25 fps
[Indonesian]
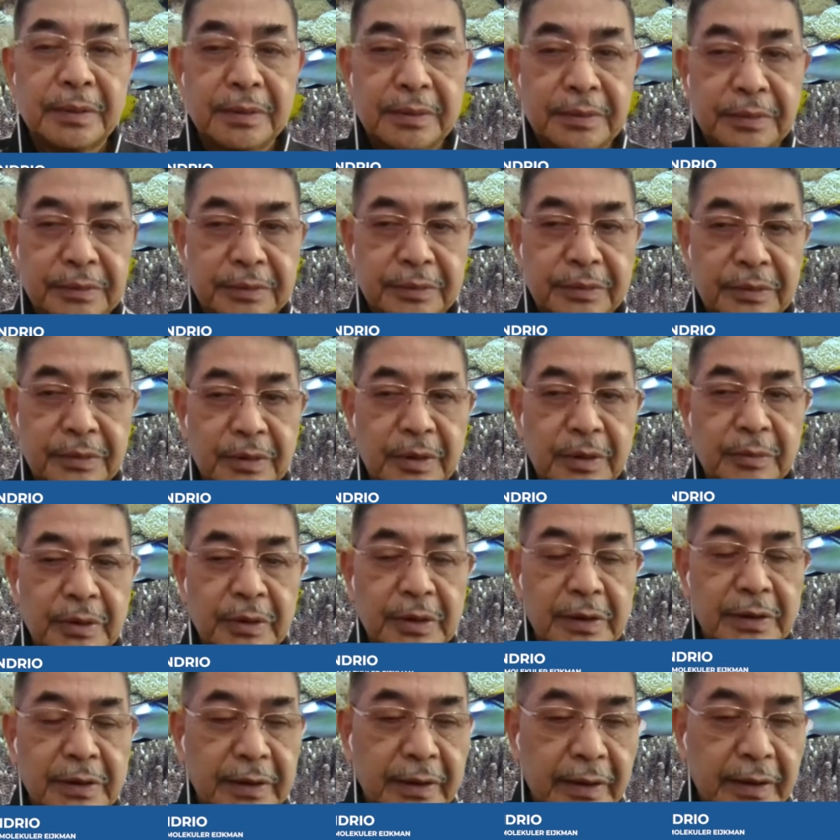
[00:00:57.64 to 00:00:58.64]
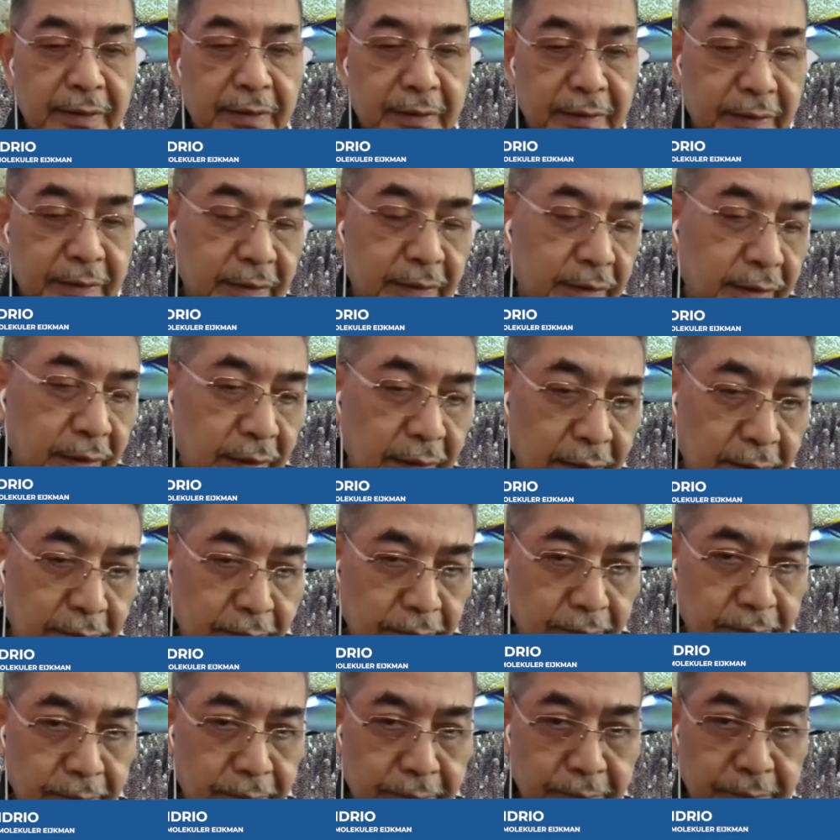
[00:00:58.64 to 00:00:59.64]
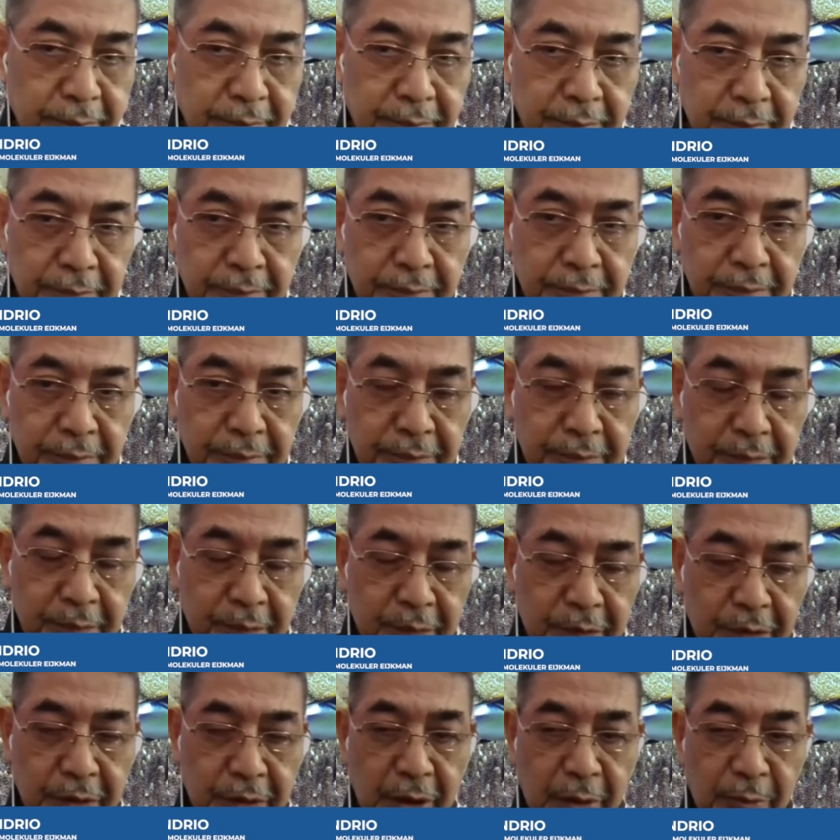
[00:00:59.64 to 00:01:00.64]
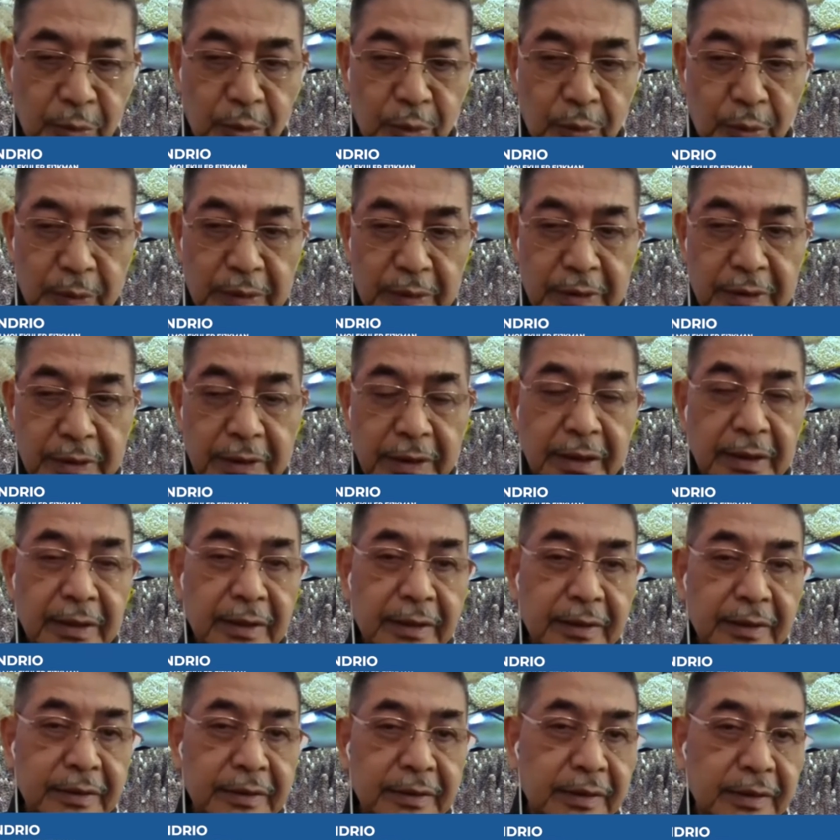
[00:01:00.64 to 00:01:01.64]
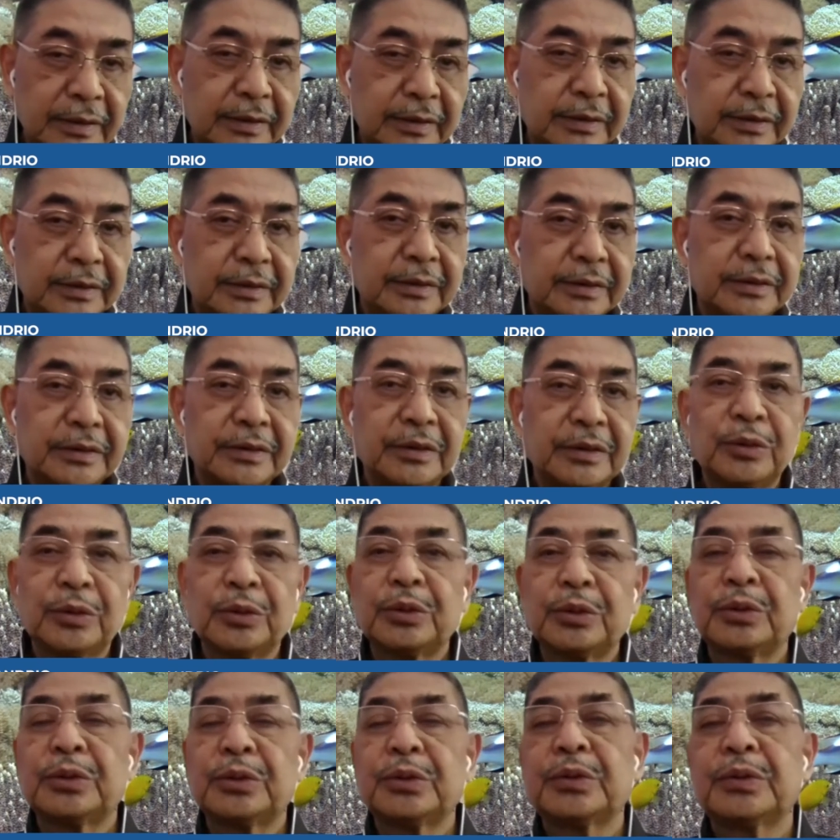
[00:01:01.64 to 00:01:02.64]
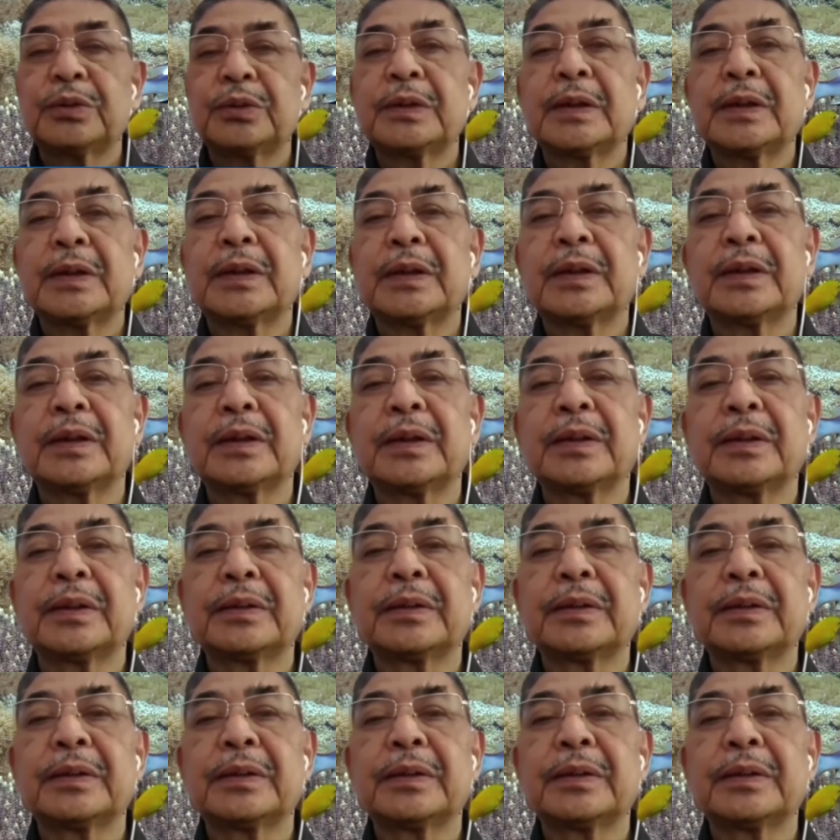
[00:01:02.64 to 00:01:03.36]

sekitar 30 persen dari seluruh proses dan itu terdiri dari uh,